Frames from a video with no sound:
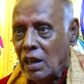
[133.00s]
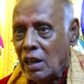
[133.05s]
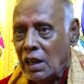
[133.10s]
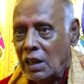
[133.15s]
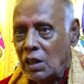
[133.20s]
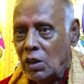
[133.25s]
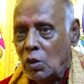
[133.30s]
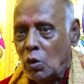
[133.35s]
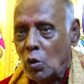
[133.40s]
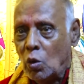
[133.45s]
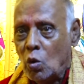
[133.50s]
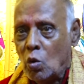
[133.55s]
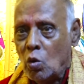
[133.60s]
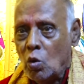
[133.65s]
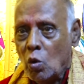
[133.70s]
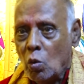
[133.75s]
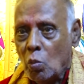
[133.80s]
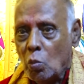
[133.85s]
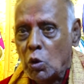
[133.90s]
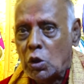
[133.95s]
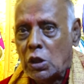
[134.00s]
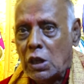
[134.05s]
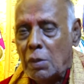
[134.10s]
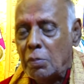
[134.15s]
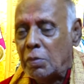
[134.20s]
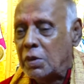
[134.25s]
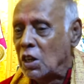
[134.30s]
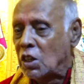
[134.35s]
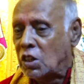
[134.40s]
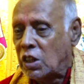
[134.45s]
হিন্দু মুসলিম
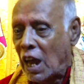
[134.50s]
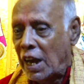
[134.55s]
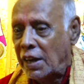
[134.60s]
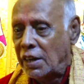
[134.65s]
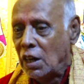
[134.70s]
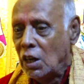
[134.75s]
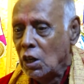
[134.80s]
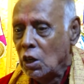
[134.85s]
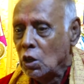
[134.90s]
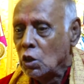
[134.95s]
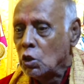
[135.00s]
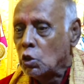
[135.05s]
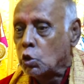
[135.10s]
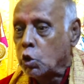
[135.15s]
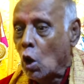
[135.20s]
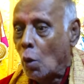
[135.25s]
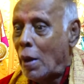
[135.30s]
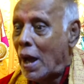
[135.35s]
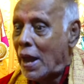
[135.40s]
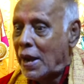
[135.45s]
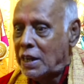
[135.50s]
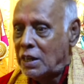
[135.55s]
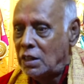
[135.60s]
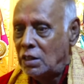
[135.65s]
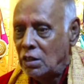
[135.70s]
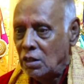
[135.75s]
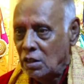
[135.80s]
খ্রিস্টান সবারই